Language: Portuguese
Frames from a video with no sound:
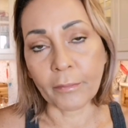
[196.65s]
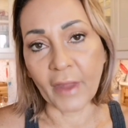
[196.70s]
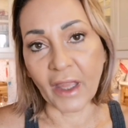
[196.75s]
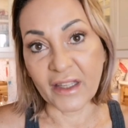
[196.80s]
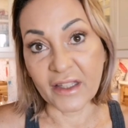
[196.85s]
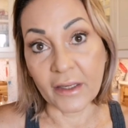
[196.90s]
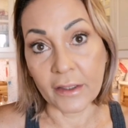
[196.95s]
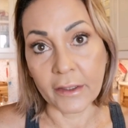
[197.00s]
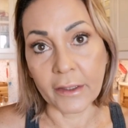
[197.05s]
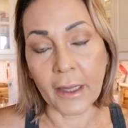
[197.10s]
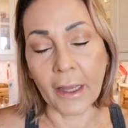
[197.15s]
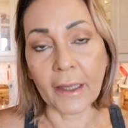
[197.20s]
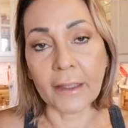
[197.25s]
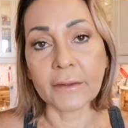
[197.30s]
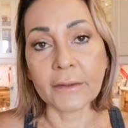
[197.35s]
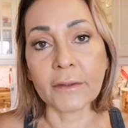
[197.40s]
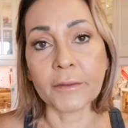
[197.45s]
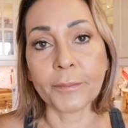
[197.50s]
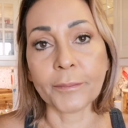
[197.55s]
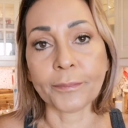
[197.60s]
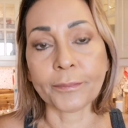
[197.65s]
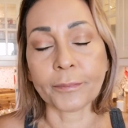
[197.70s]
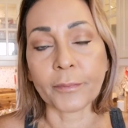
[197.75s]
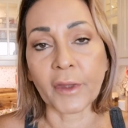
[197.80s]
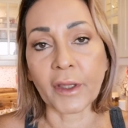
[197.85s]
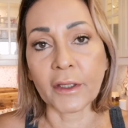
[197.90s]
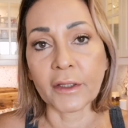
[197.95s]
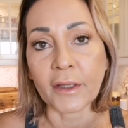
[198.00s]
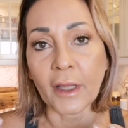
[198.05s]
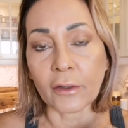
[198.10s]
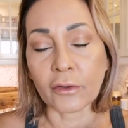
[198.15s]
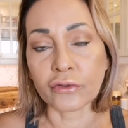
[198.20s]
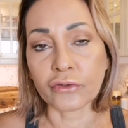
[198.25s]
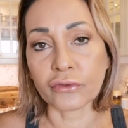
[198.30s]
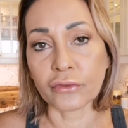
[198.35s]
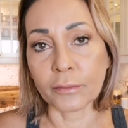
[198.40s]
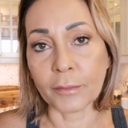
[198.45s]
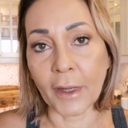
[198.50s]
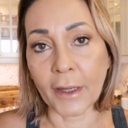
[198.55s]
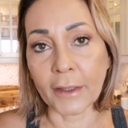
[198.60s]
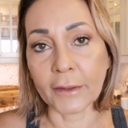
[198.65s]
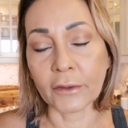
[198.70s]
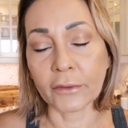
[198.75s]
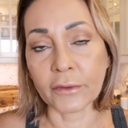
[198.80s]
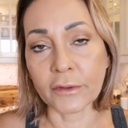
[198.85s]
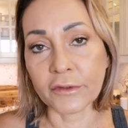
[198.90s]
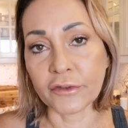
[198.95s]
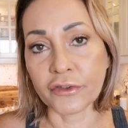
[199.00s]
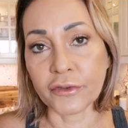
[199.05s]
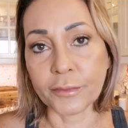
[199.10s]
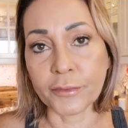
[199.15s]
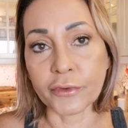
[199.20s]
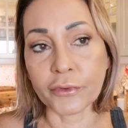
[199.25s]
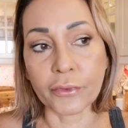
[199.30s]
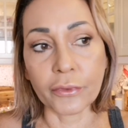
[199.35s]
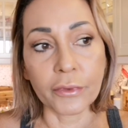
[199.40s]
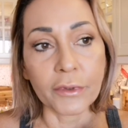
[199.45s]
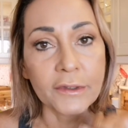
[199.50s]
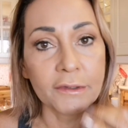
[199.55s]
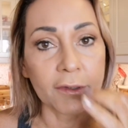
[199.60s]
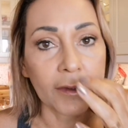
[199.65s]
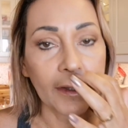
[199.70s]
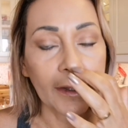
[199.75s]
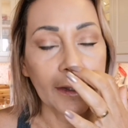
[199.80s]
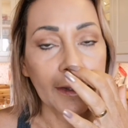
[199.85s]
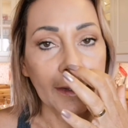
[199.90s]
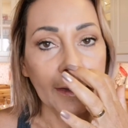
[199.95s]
bem delicada, que tá acostumada com esse tipo de coisa,